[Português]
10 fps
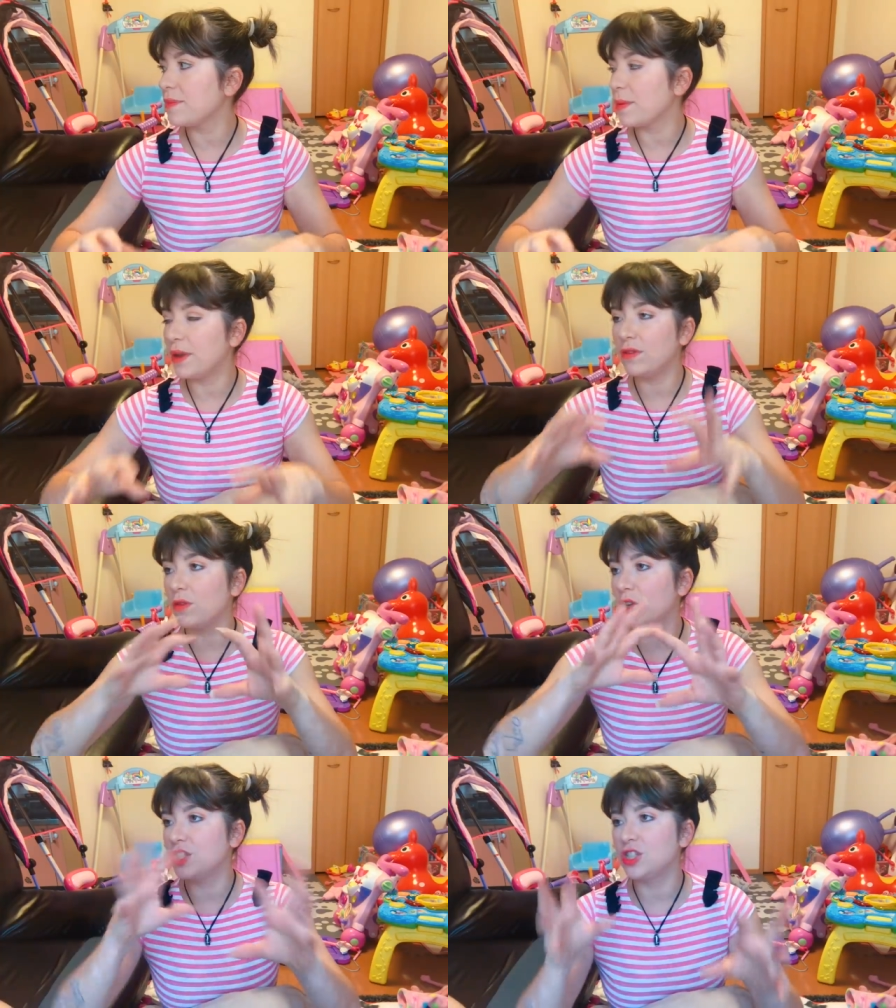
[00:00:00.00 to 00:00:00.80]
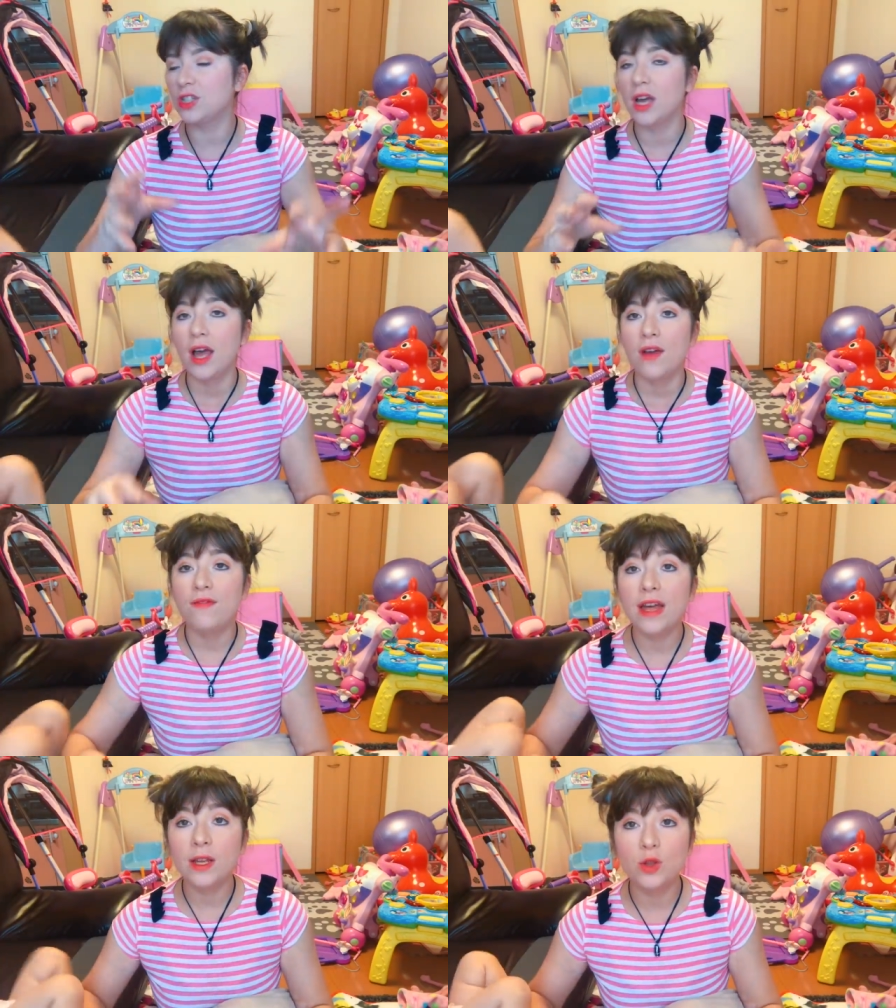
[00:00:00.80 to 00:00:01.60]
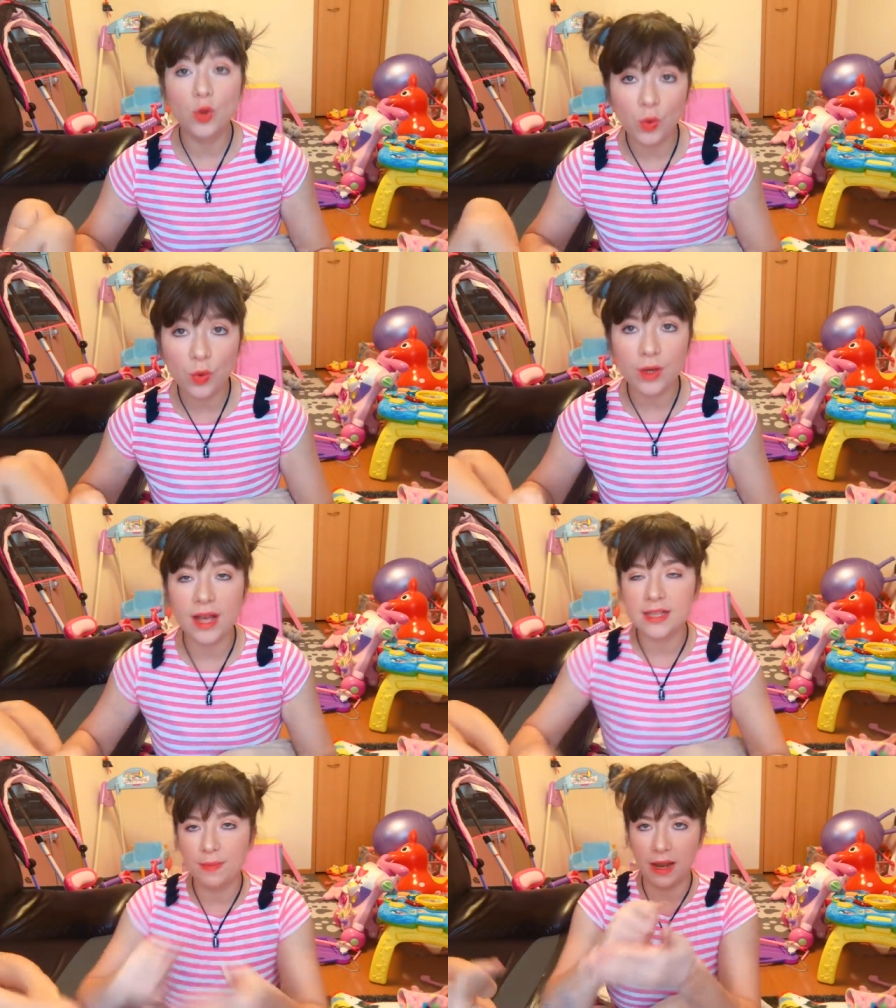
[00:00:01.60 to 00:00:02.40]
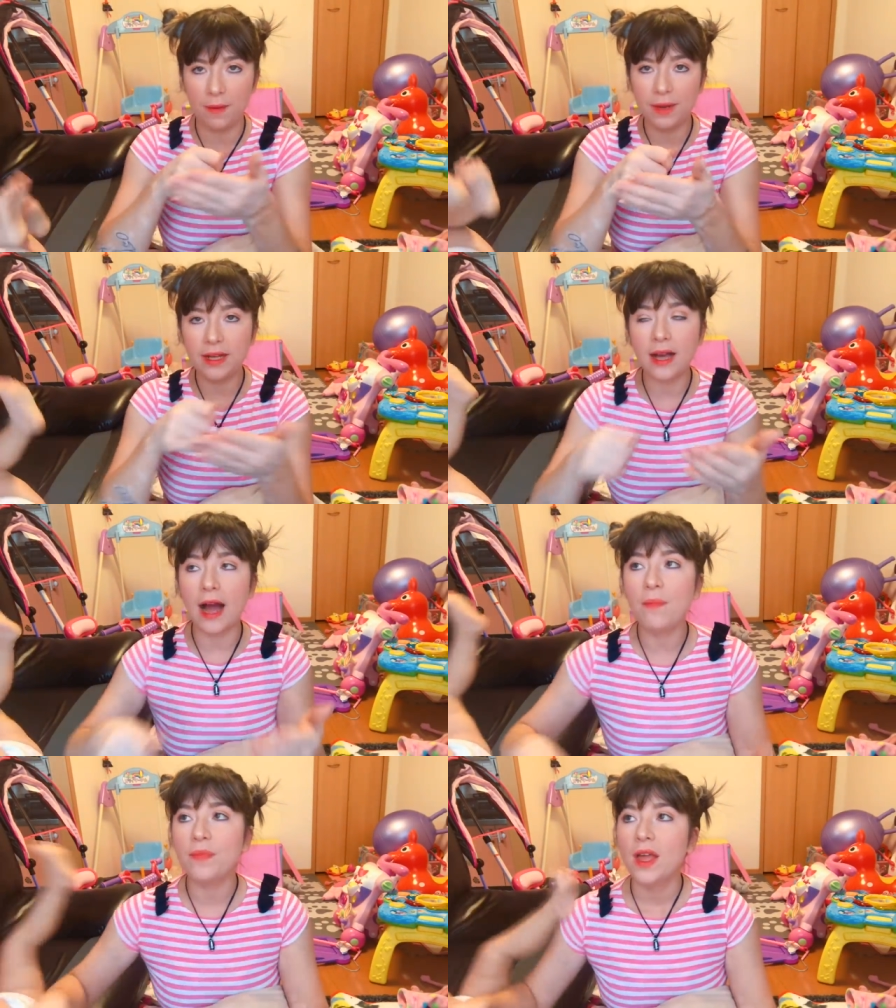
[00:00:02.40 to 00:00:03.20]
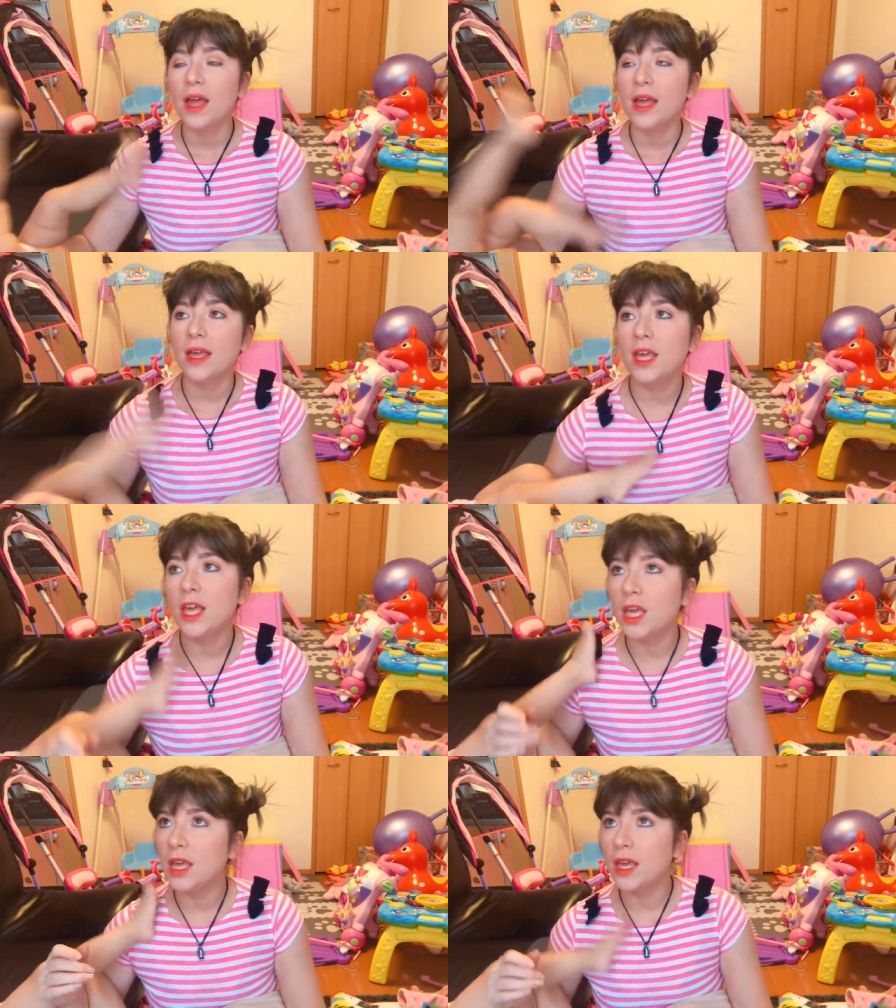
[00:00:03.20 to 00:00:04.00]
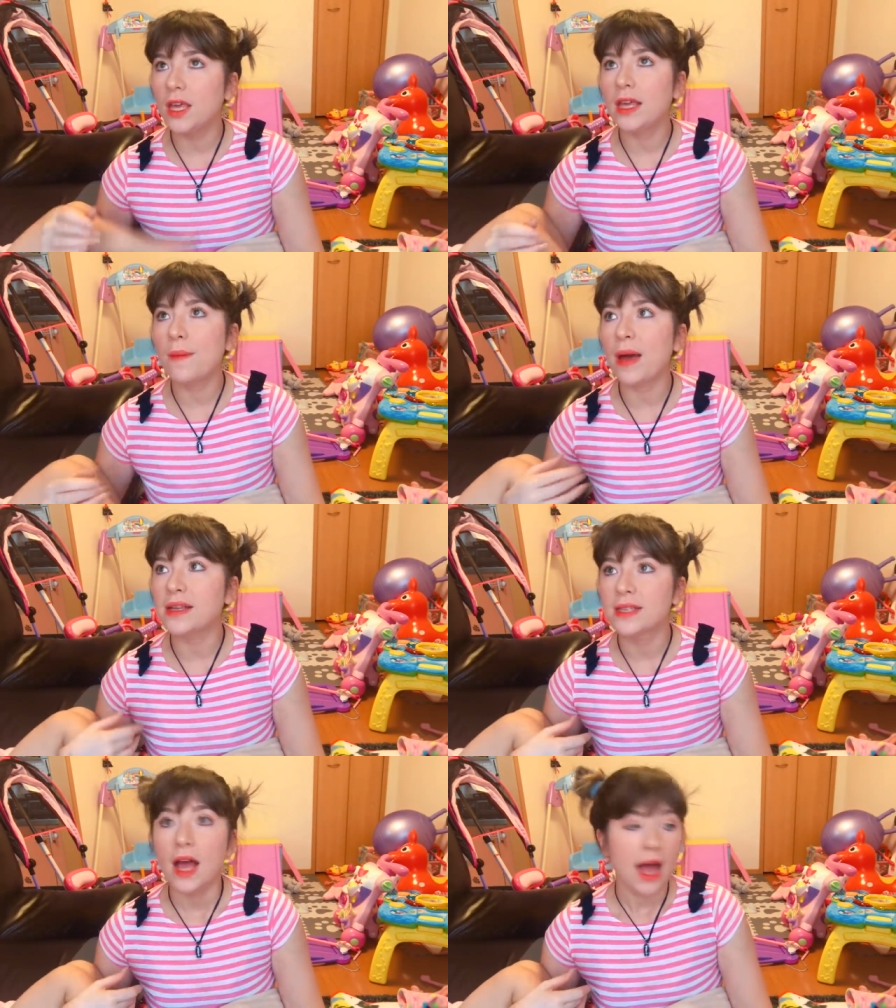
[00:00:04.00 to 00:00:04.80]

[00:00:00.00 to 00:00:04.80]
A minha mãe levou um kit de verduras pra ela brincar. E que mais?